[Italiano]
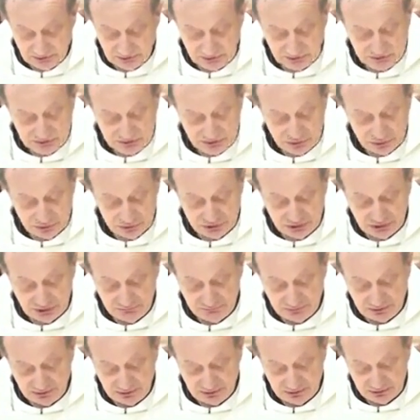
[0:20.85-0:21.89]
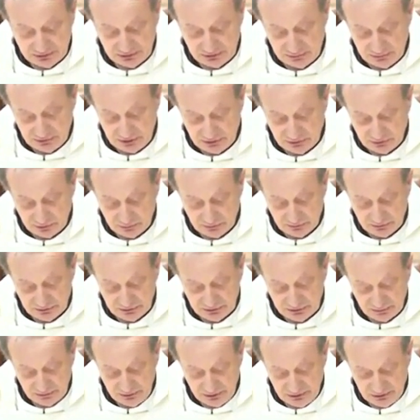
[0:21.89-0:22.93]
Se osserverete i miei
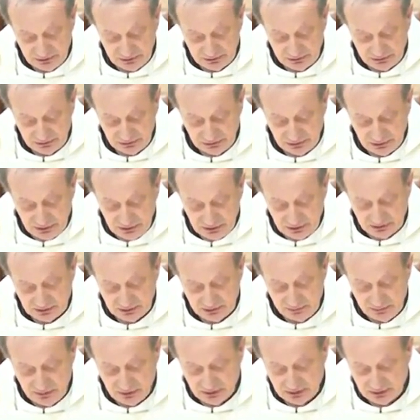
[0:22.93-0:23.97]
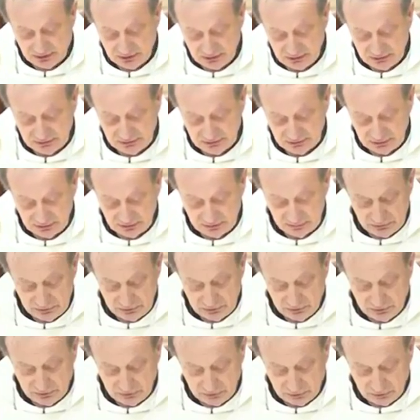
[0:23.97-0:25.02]
comandamenti, rimarrete nel
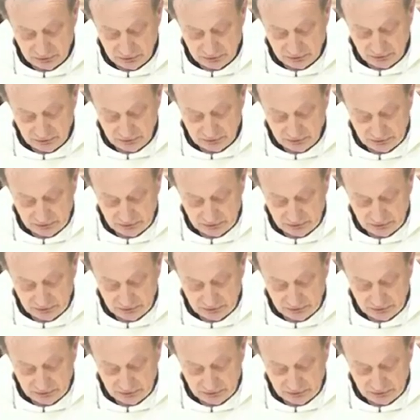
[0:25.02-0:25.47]
mio amore,